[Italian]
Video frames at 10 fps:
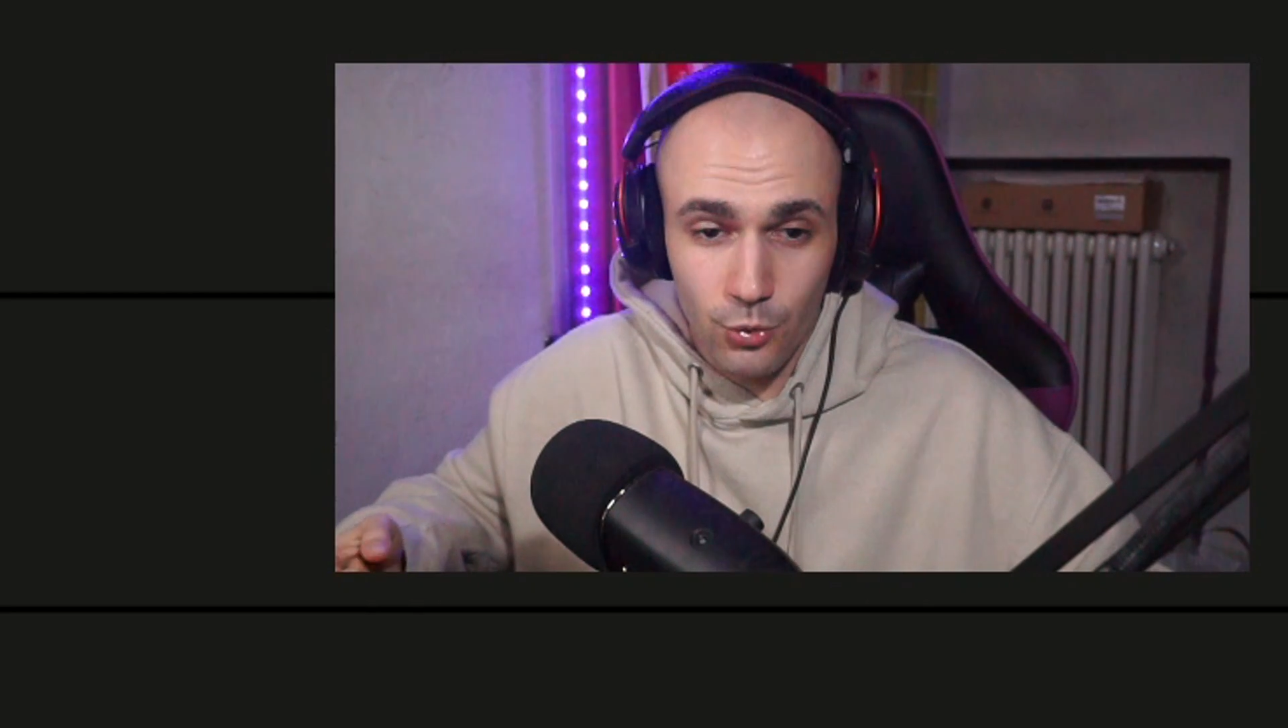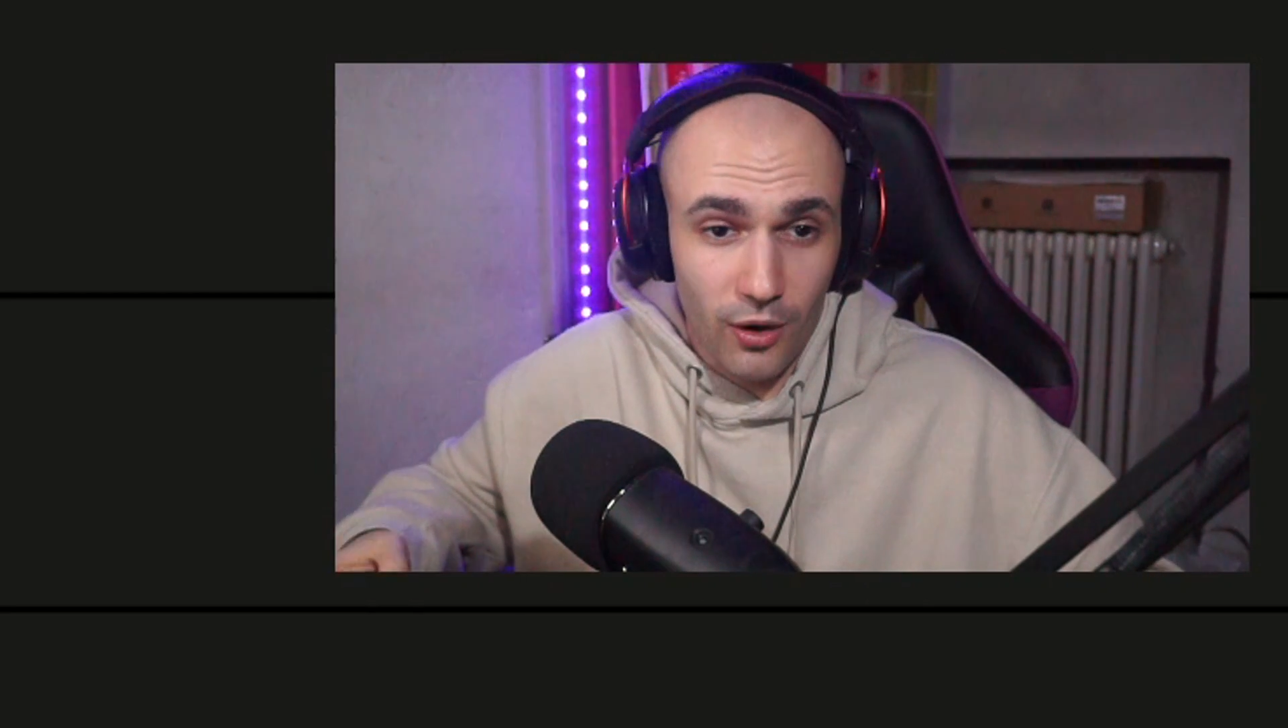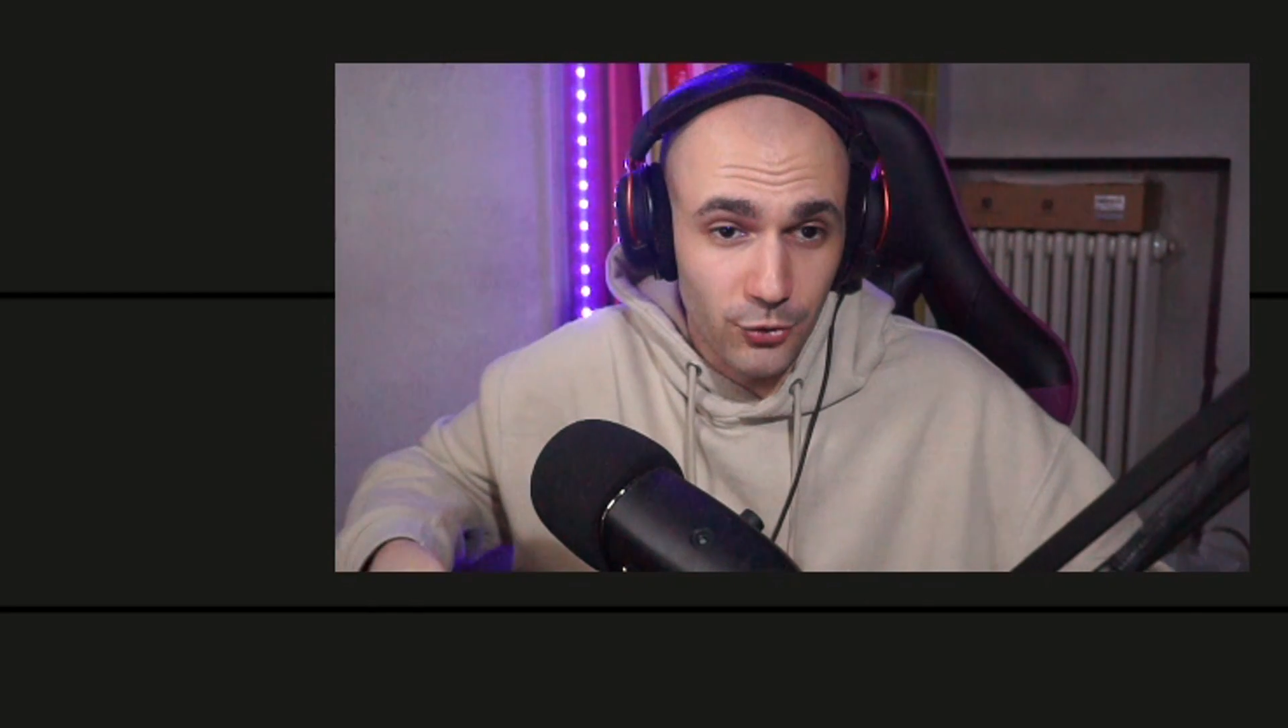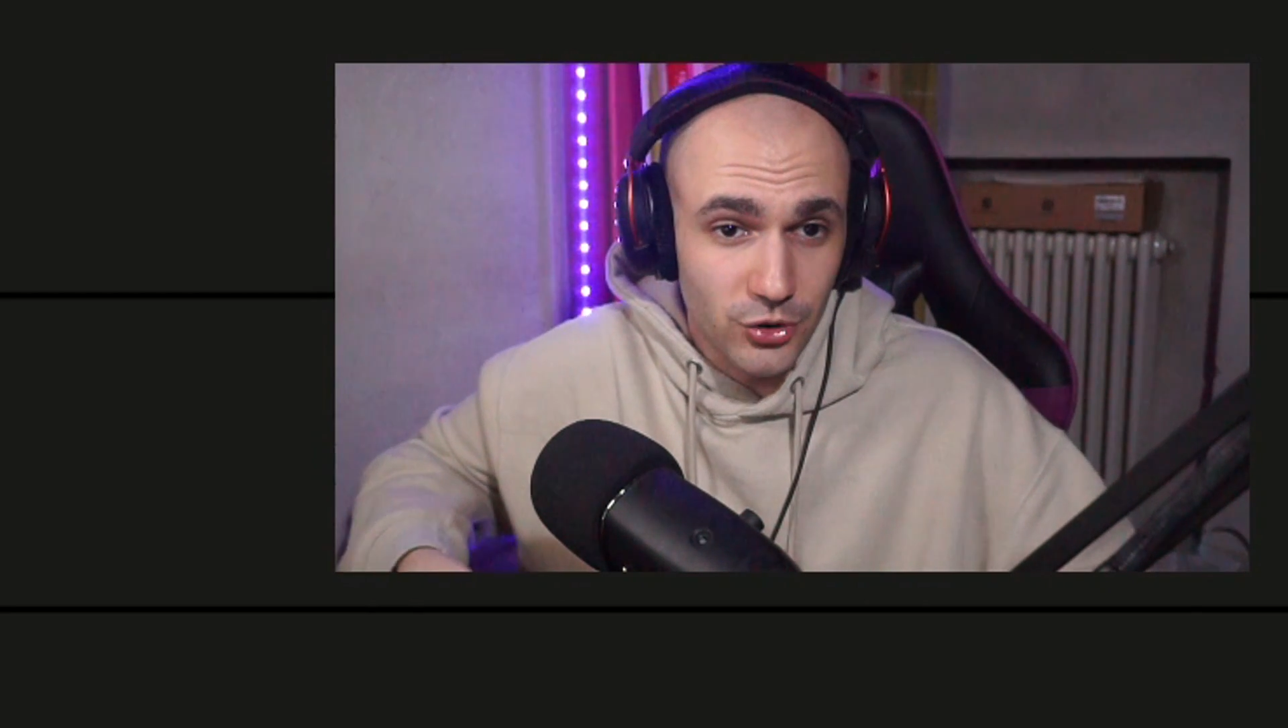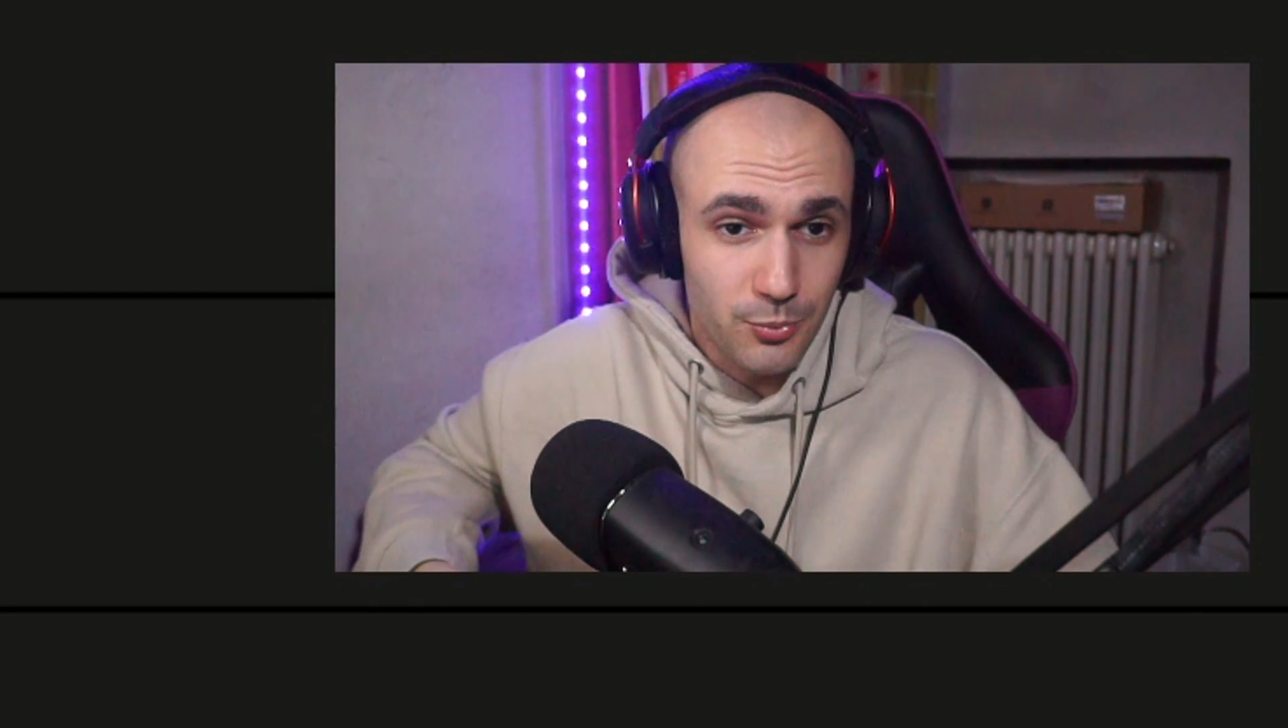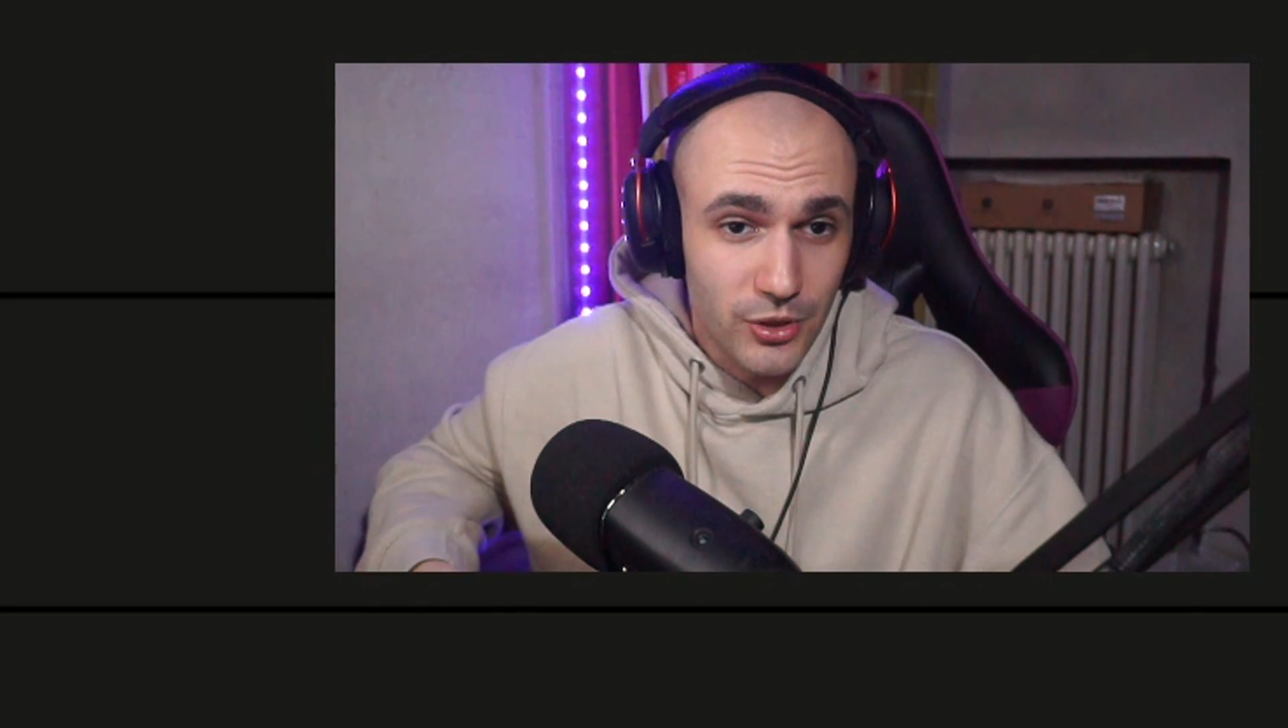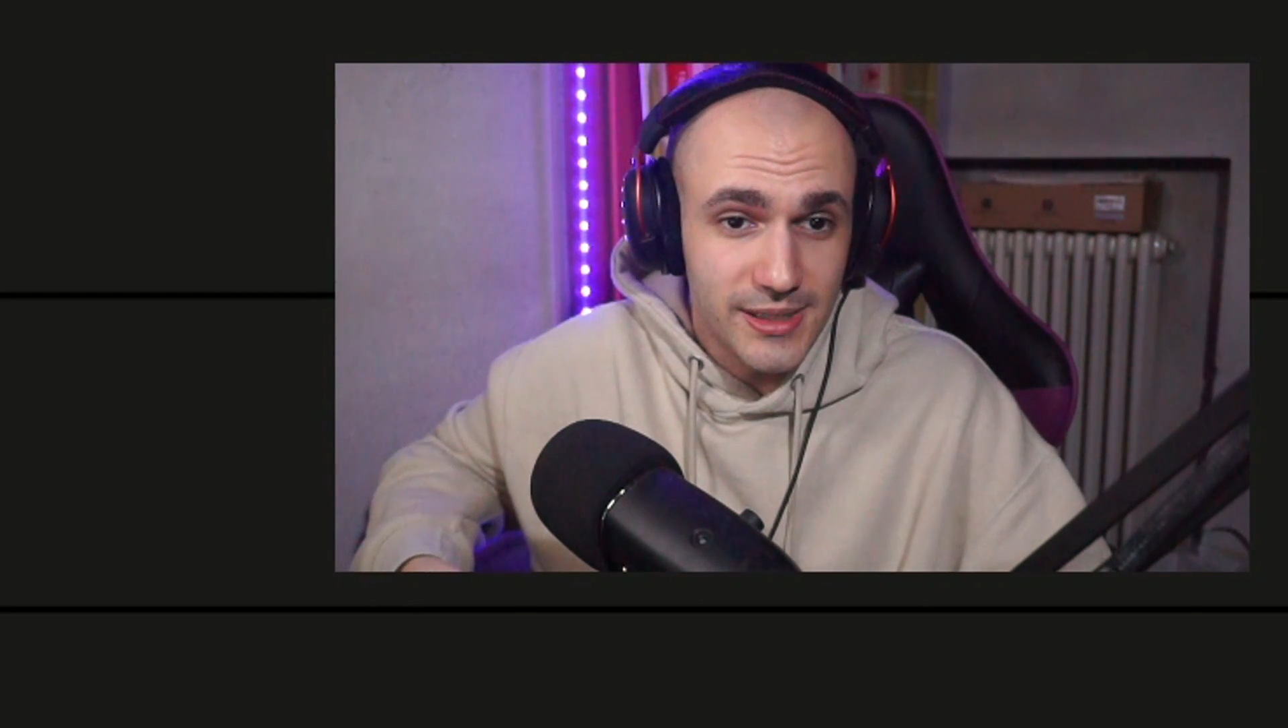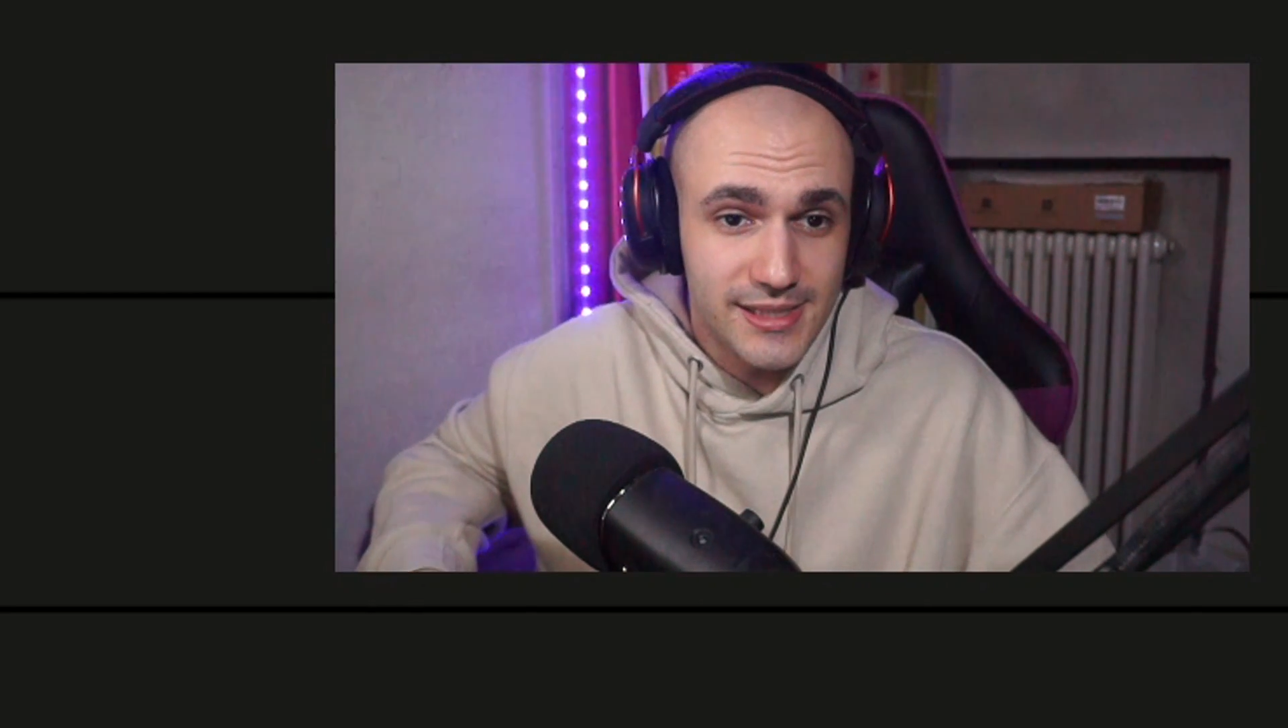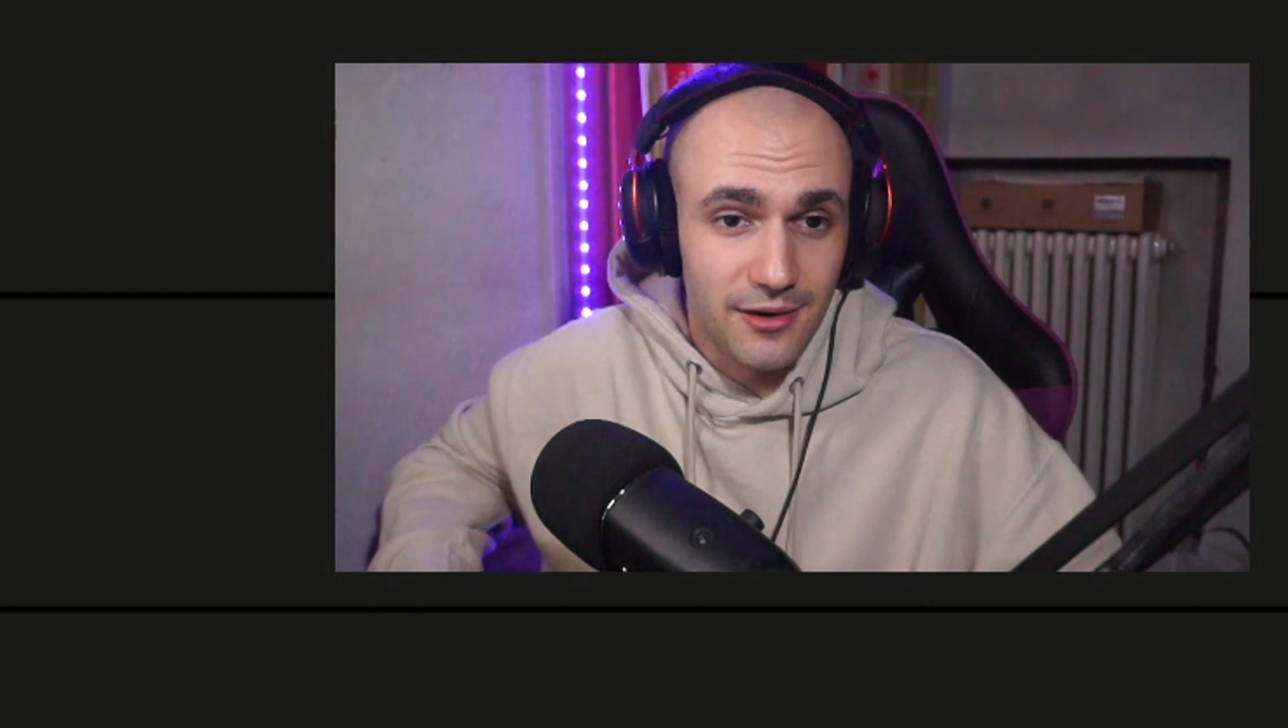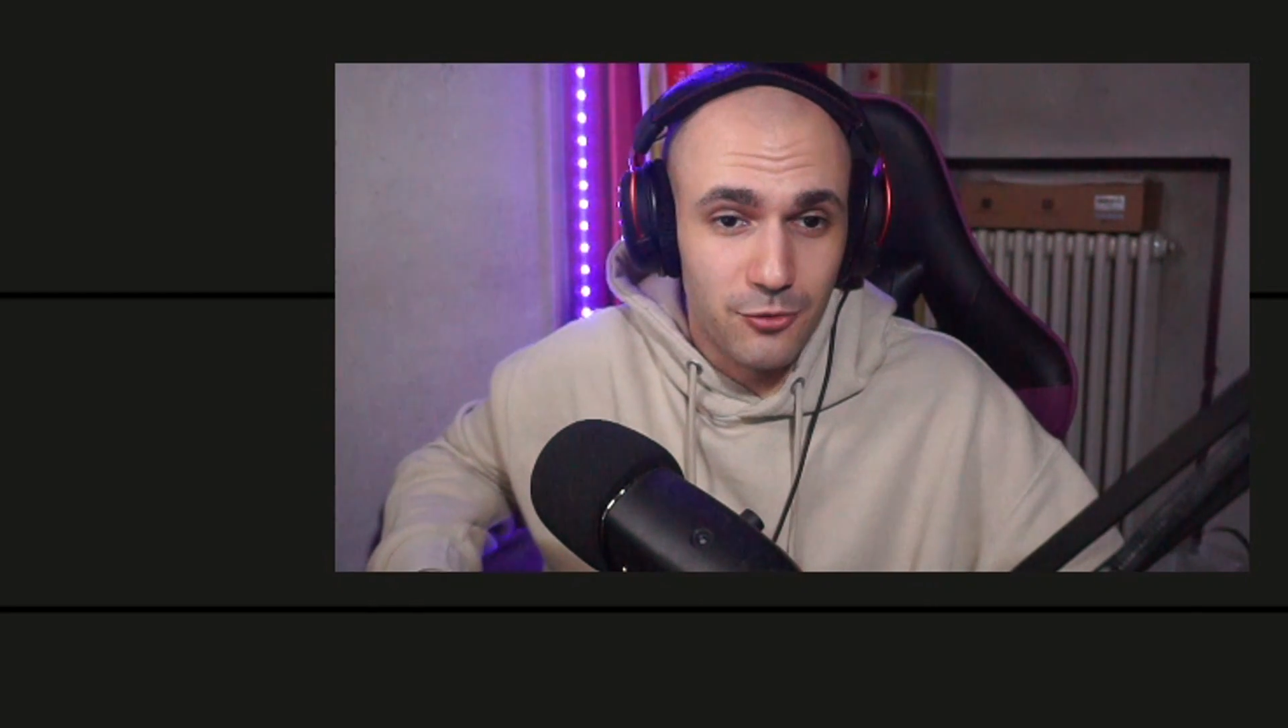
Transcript: quando tipo inizia